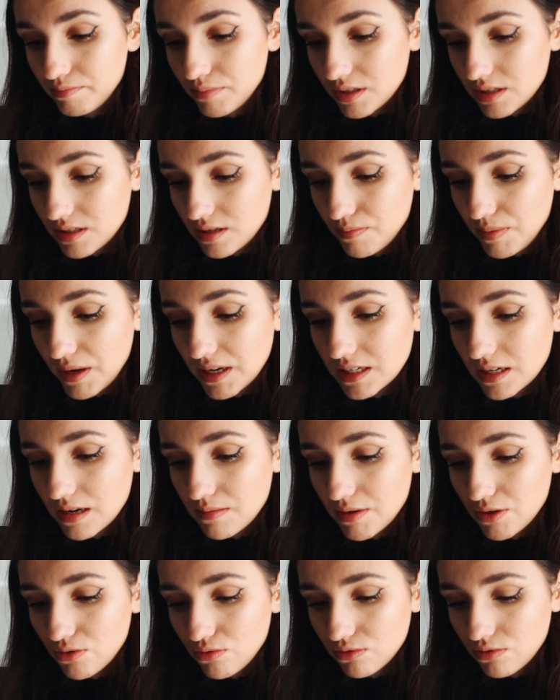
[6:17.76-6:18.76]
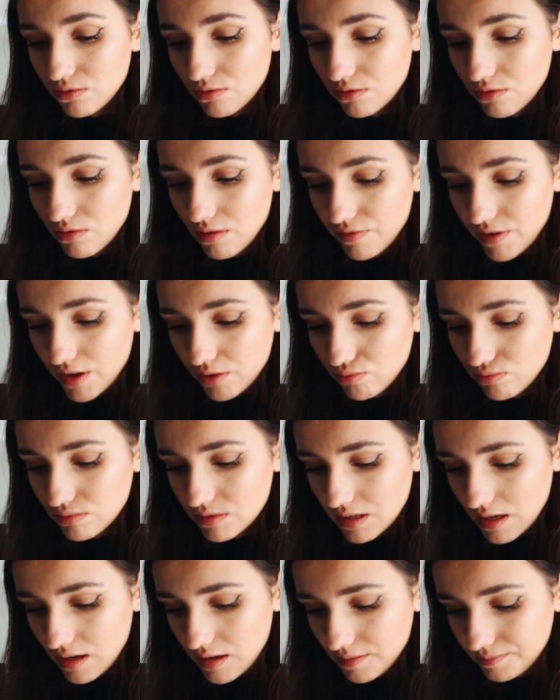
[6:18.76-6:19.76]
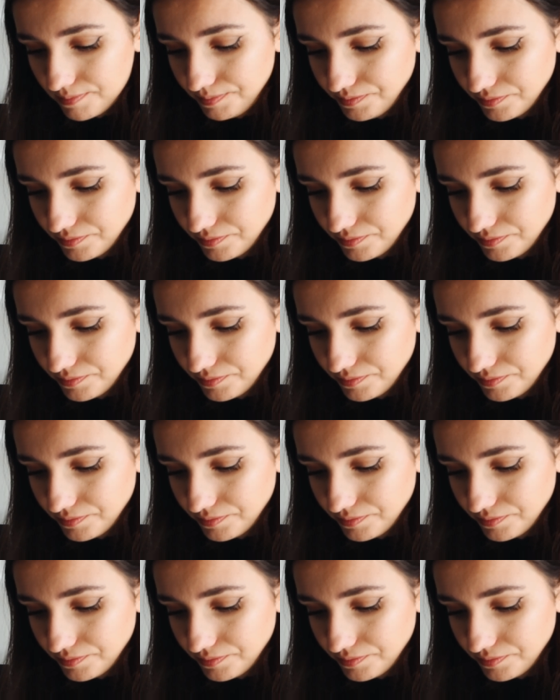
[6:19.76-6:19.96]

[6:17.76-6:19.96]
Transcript: pensais pas que j'allais mettre autant de temps à faire tout ça. Hein.